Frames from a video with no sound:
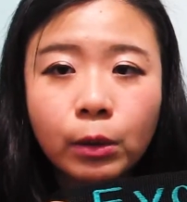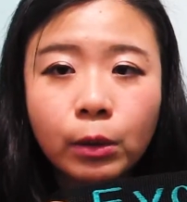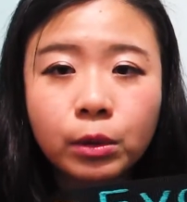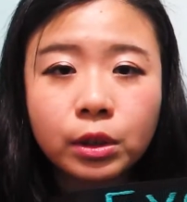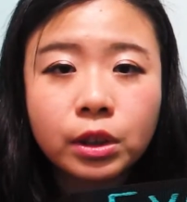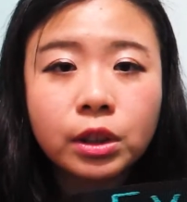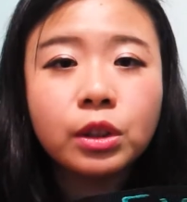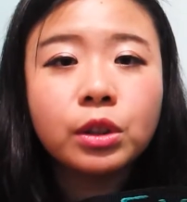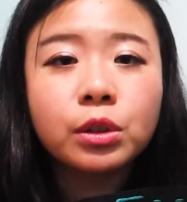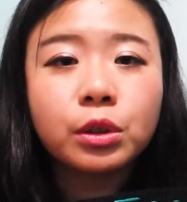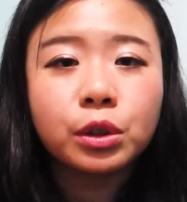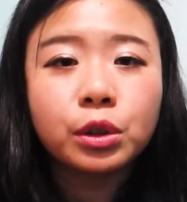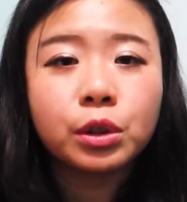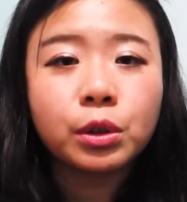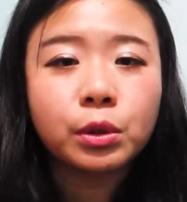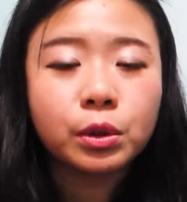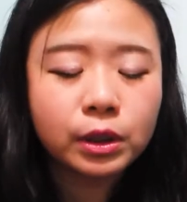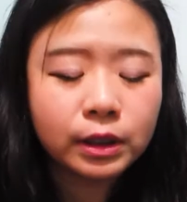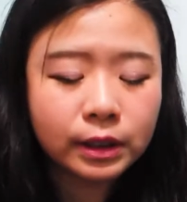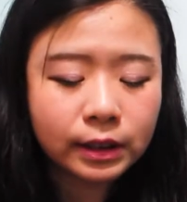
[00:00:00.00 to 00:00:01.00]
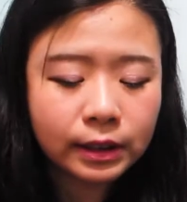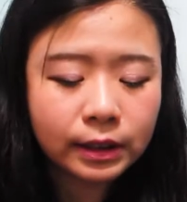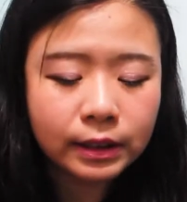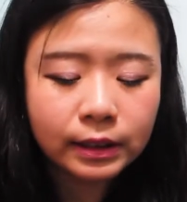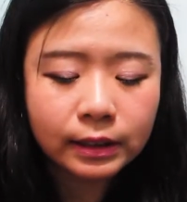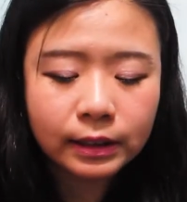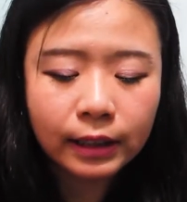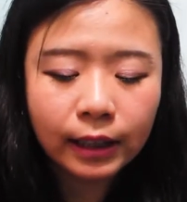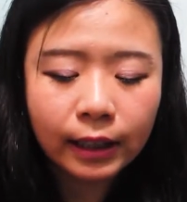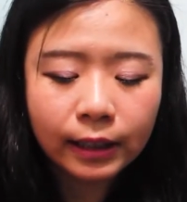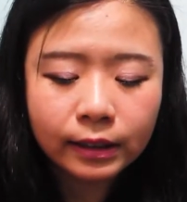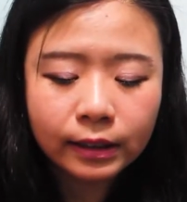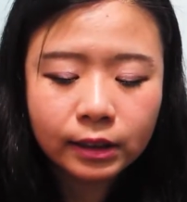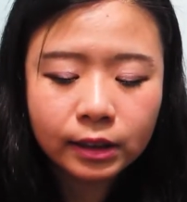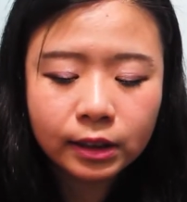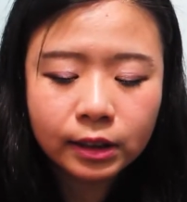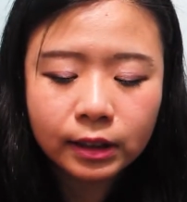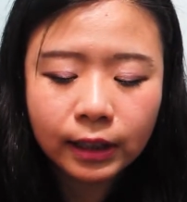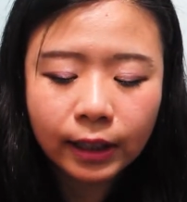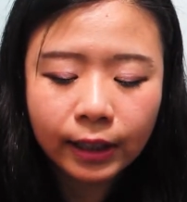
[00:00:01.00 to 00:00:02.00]
我是九秀字啦，
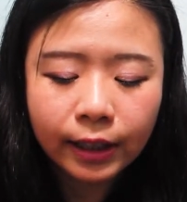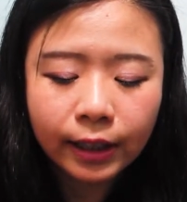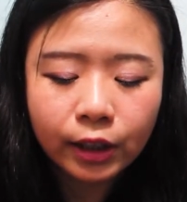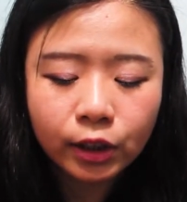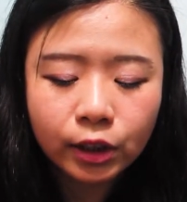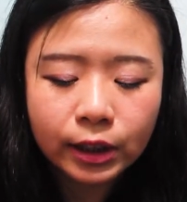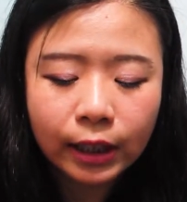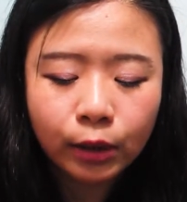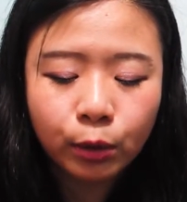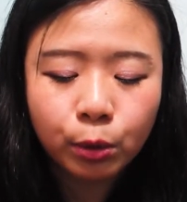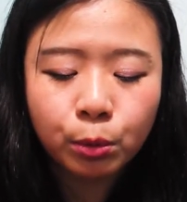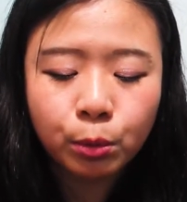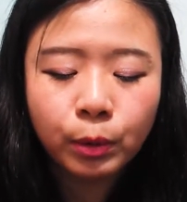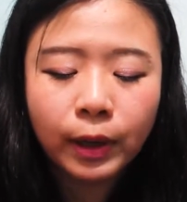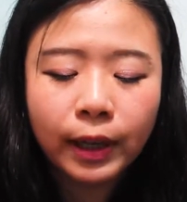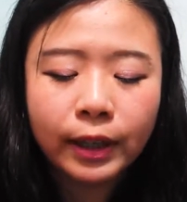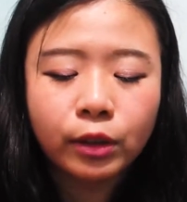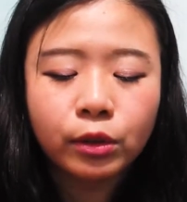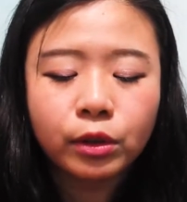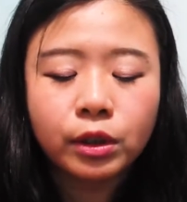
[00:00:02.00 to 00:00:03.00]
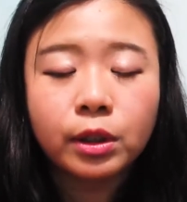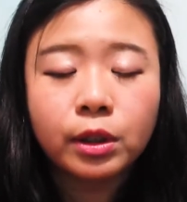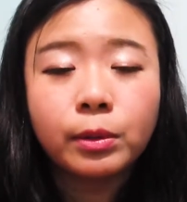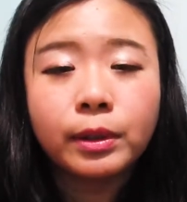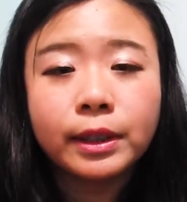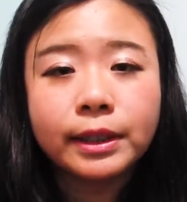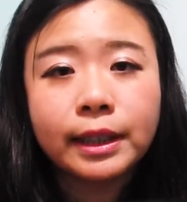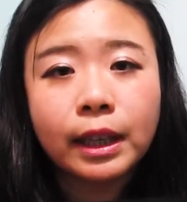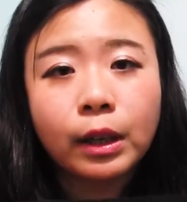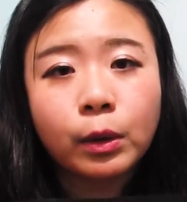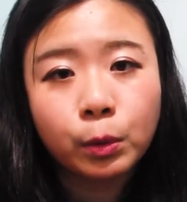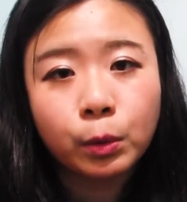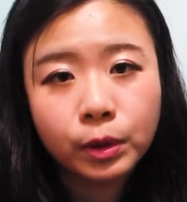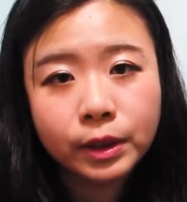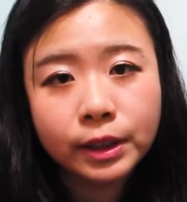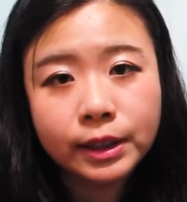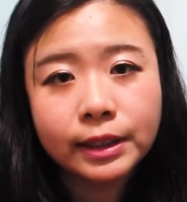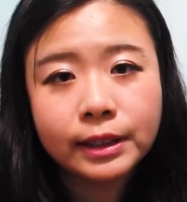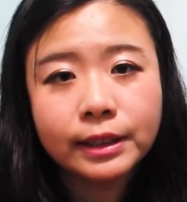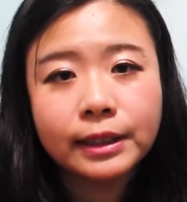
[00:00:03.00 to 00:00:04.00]
其实还可以加图案，有的人会加
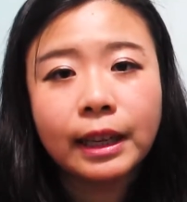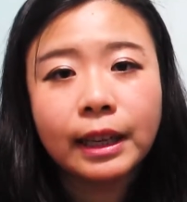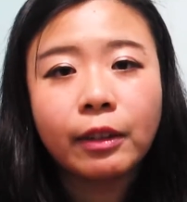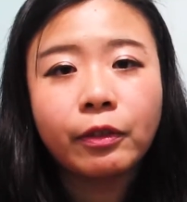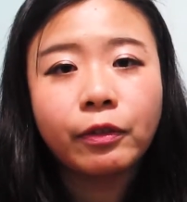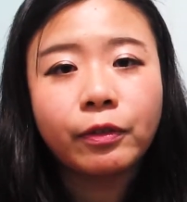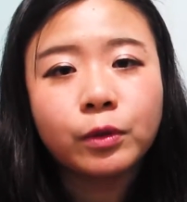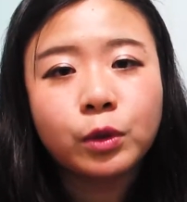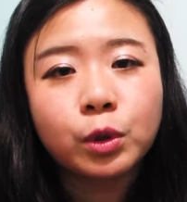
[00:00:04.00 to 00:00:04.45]
国旗啊，